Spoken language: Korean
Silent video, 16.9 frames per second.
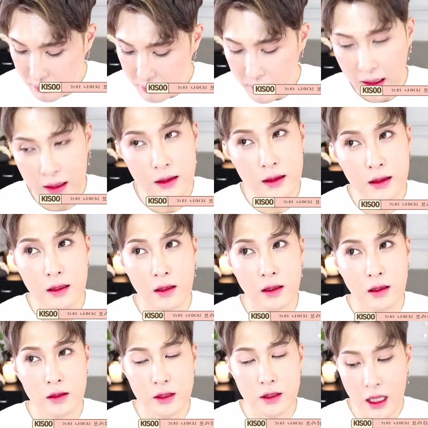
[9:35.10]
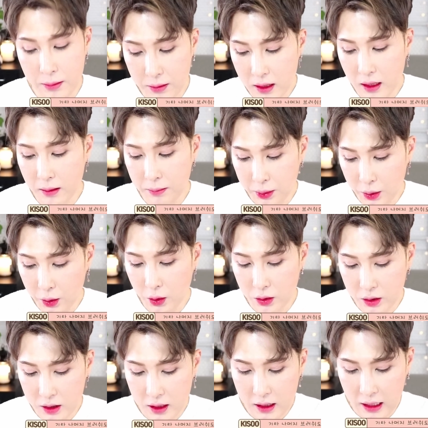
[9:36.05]
만, 어, 세밀한
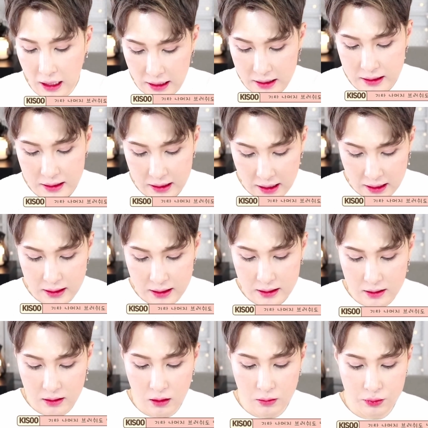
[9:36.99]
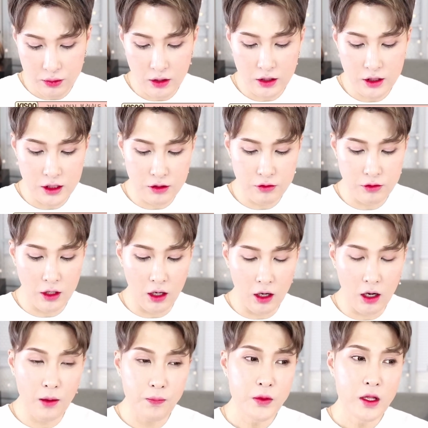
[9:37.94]
표현이 가능한 그런
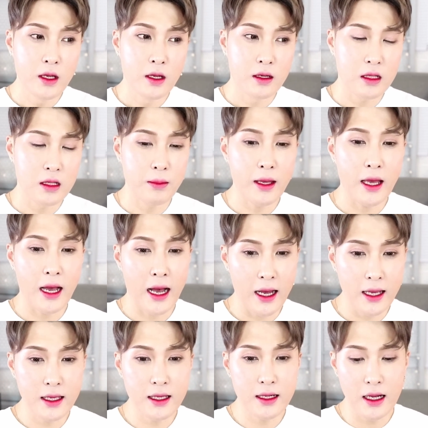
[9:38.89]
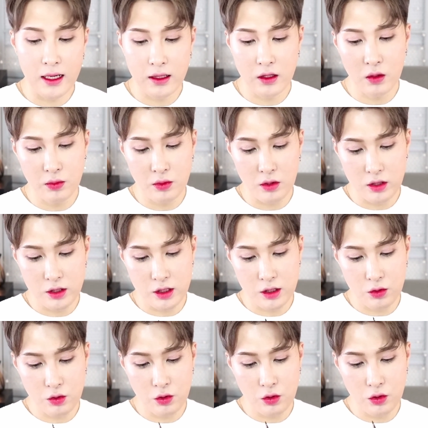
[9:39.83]
브러쉬고요 그 다음에 아이라이너
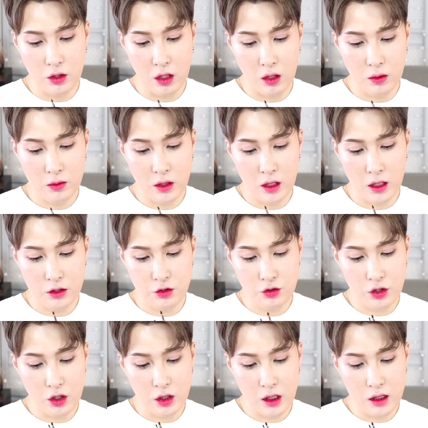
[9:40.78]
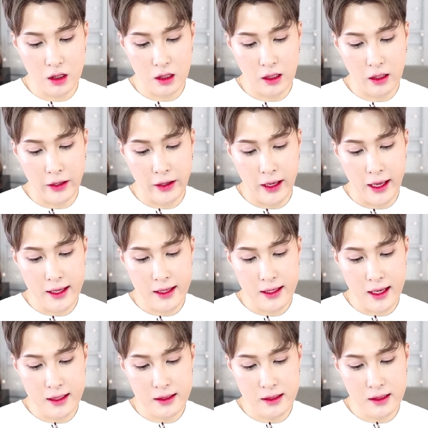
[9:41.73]
브러쉬도 여러분들에게 추천해 드릴게요
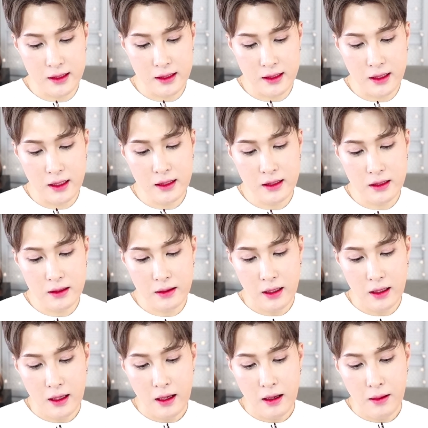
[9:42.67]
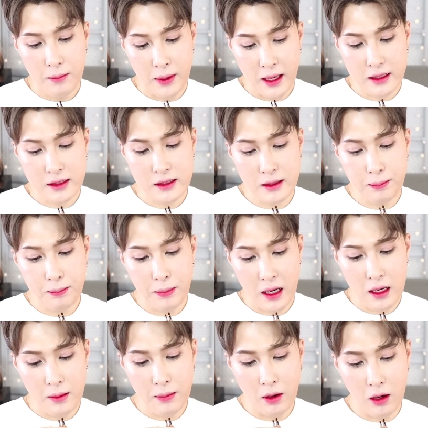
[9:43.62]
ANC
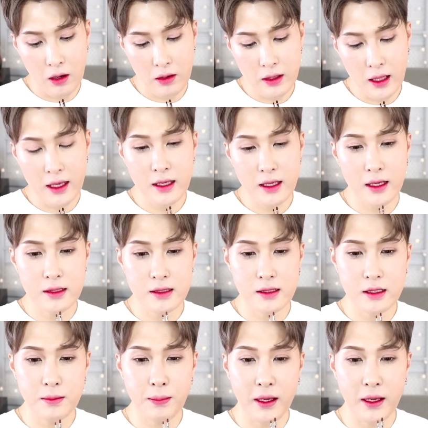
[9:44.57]
118번, ANC